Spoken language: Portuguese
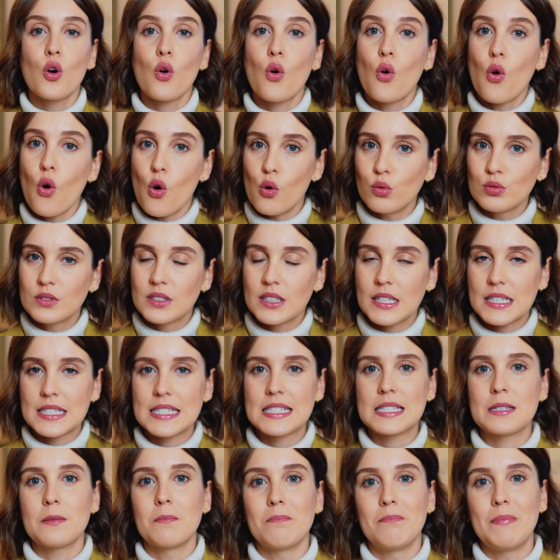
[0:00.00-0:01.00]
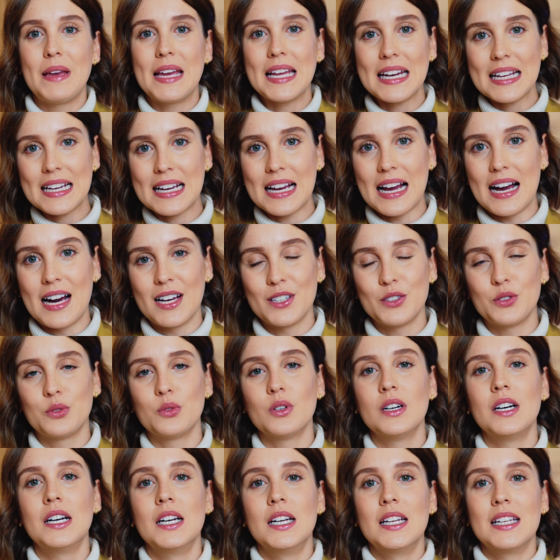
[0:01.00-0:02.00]
contas,
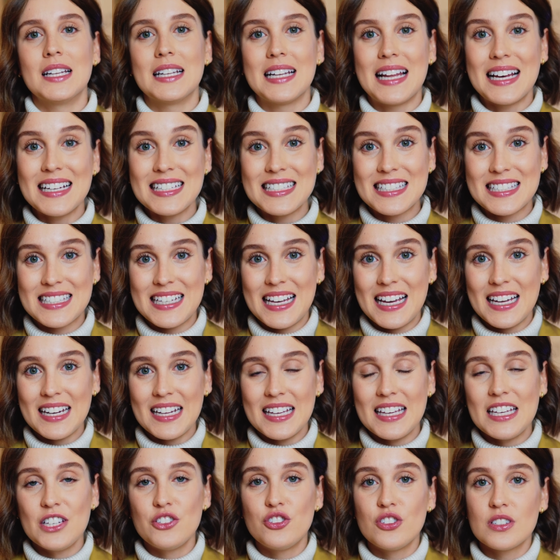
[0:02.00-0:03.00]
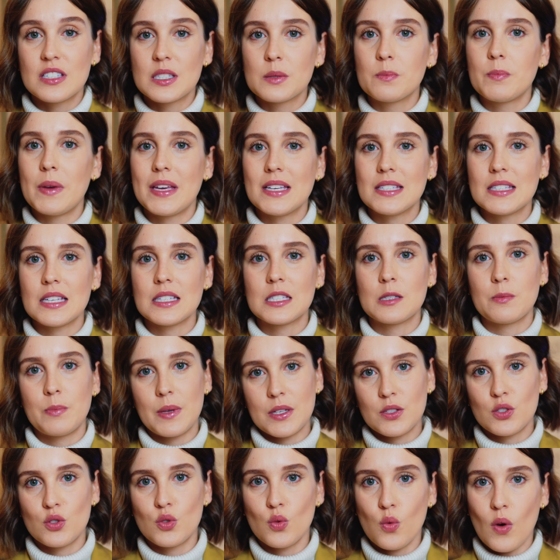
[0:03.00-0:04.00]
mercado, lazer e despesas
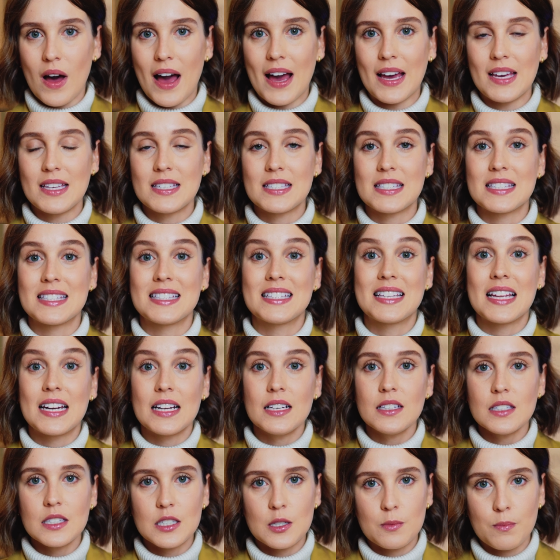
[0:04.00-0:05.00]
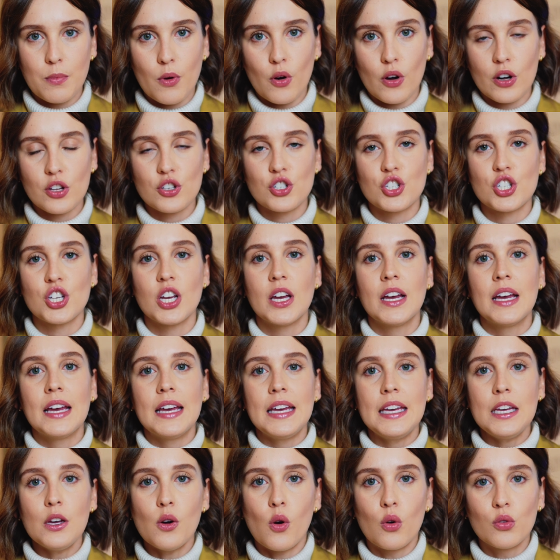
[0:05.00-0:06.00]
pessoais, transporte
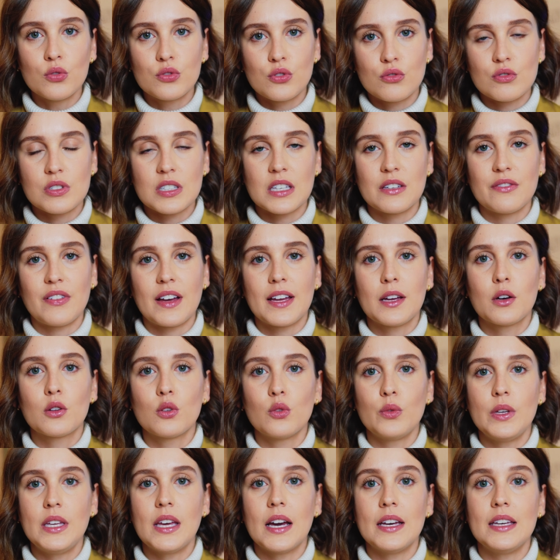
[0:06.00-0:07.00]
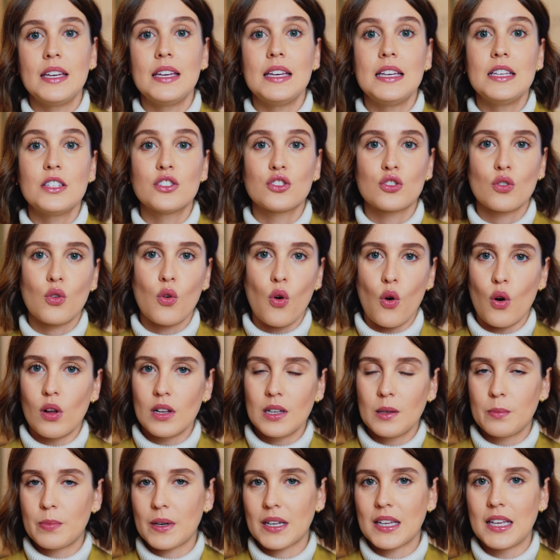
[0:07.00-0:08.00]
e outros que vai incluir aí
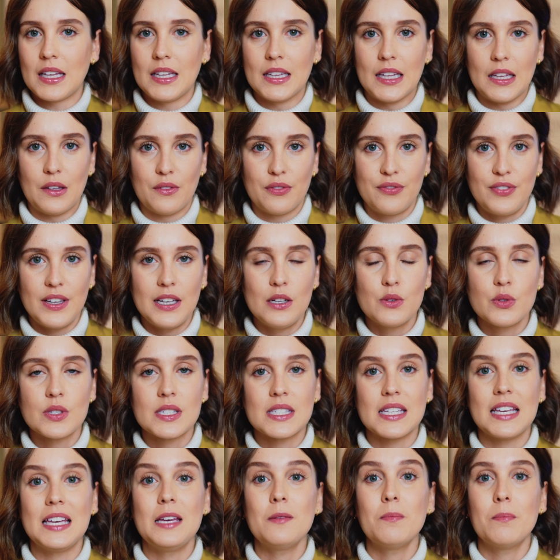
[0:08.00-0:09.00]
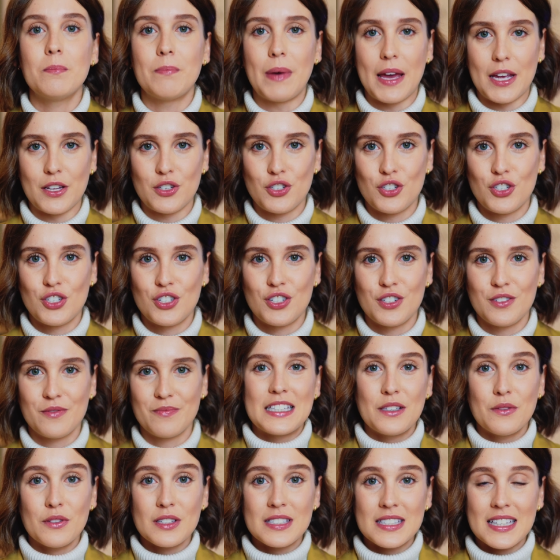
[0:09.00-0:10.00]
escola para quem tem filhos e pet.
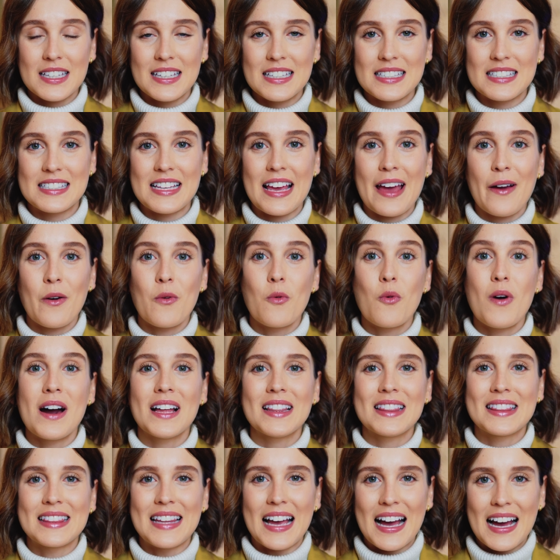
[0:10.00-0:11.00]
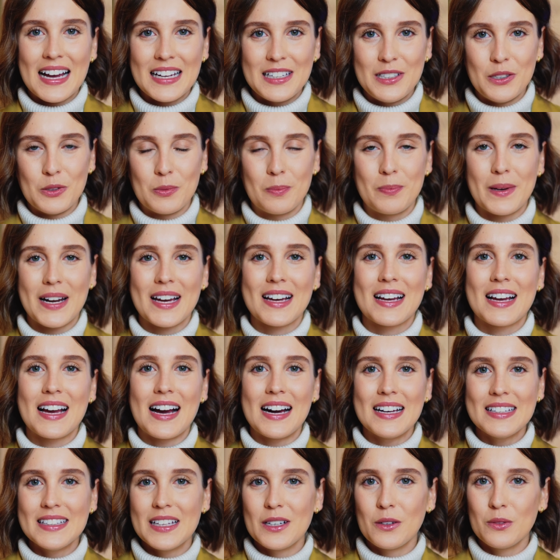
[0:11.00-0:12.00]
Se você quiser um atalho para
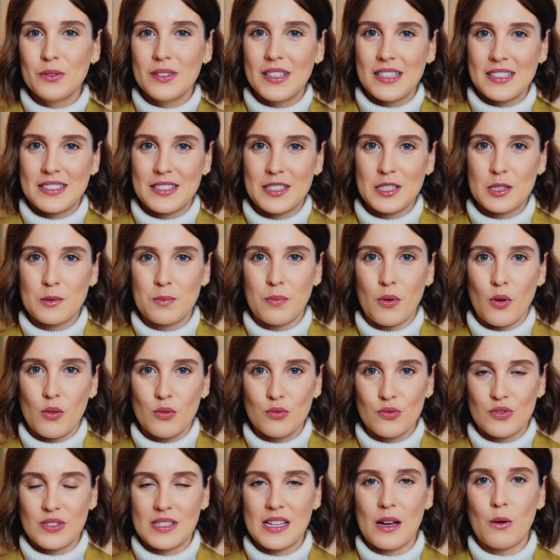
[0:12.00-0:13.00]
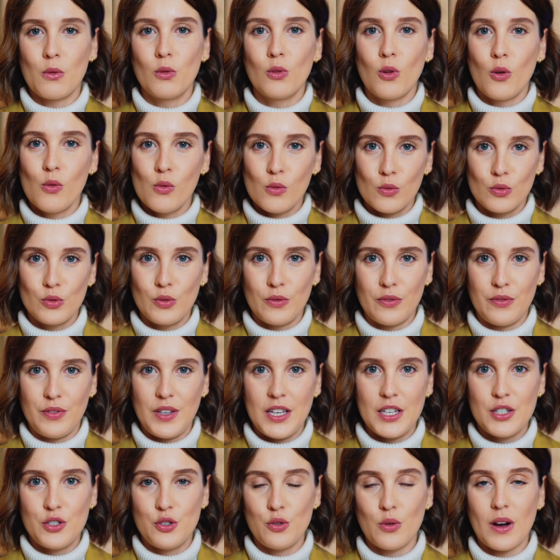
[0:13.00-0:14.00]
cada um desses pontos ao longo do
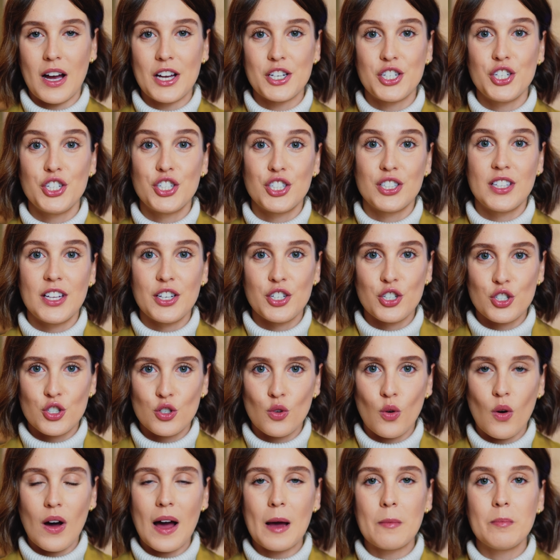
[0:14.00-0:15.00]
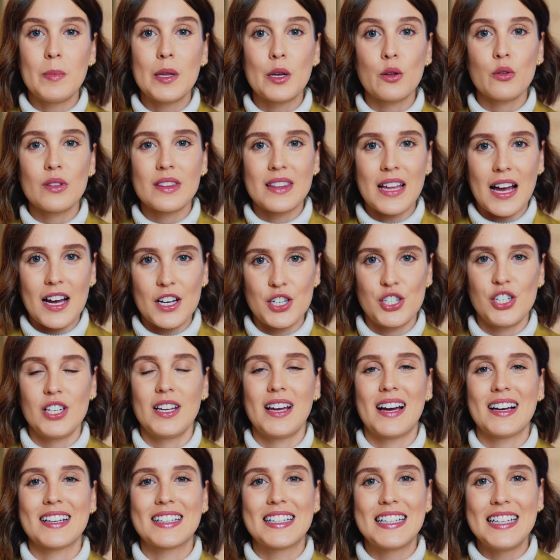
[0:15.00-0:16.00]
vídeo, a gente deixou a minutagem
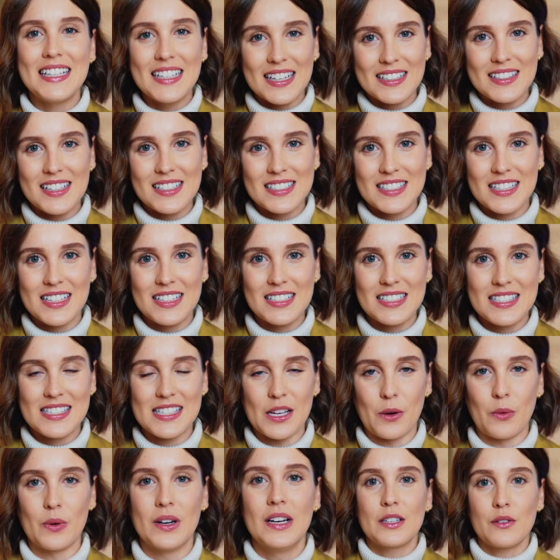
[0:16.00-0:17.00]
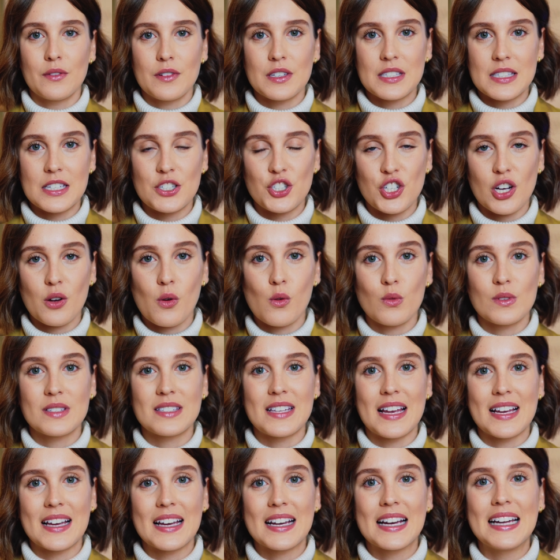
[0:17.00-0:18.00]
aqui na descrição. Então você já
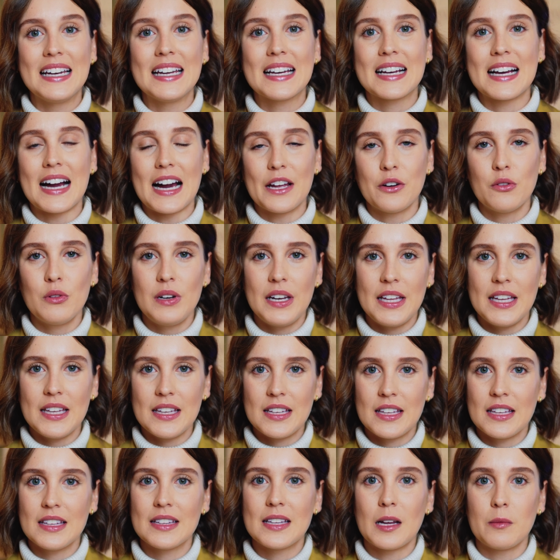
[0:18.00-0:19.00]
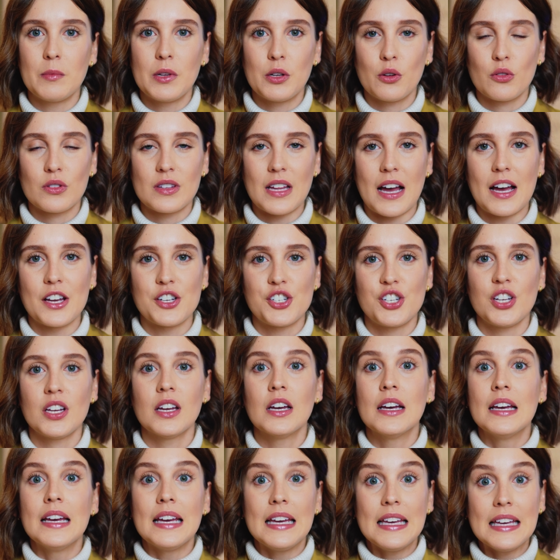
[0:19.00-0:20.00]
consegue clicar no link da minutagem
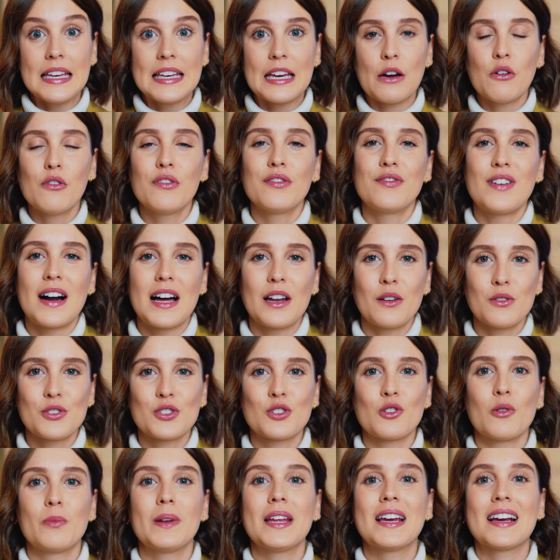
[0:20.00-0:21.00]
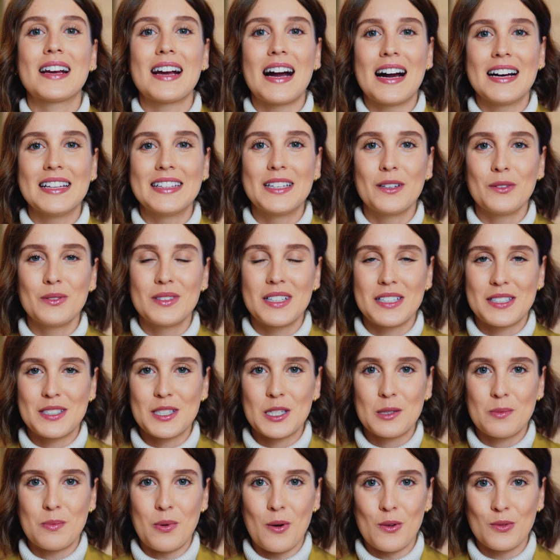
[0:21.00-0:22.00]
em que eu falo sobre cada um
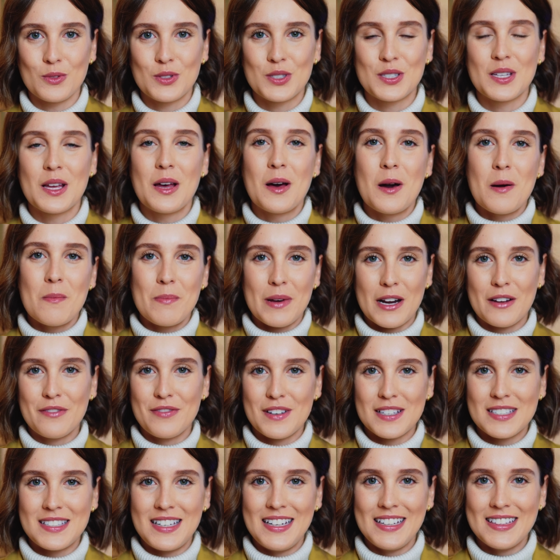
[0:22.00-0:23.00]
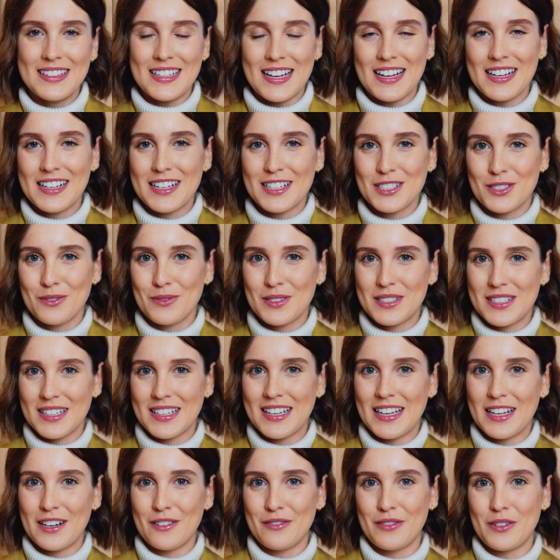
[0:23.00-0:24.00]
desses pontos para facilitar caso você
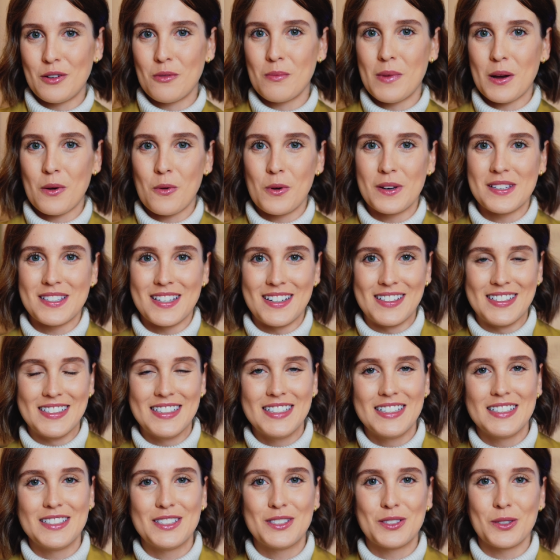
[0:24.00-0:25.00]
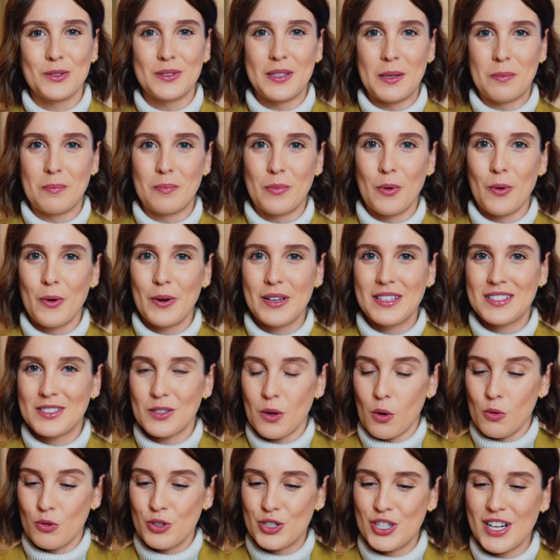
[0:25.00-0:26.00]
queira ver uma coisa antes ou depois,
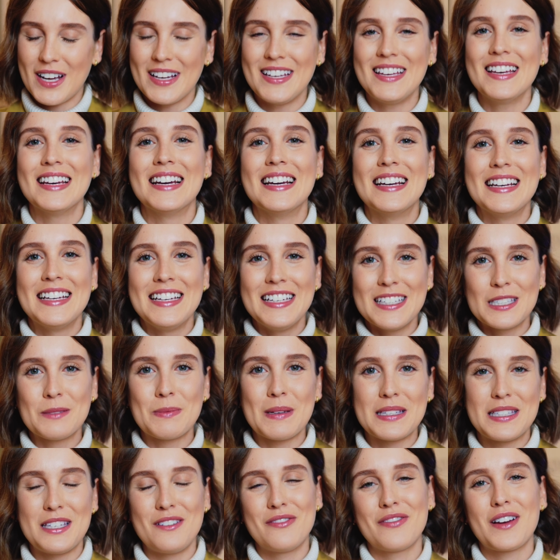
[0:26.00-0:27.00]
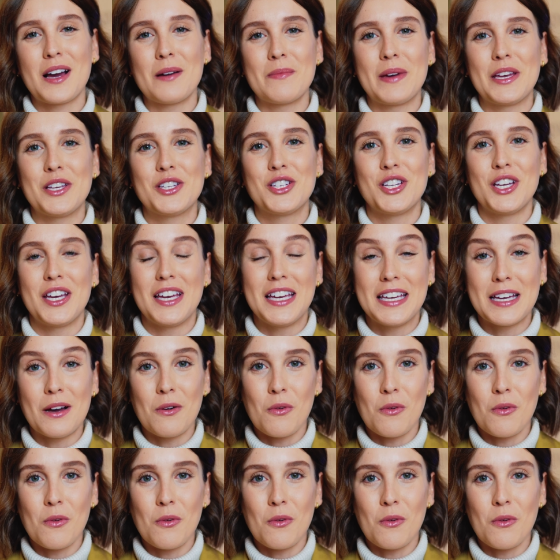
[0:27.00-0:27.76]
ou já ir especificamente em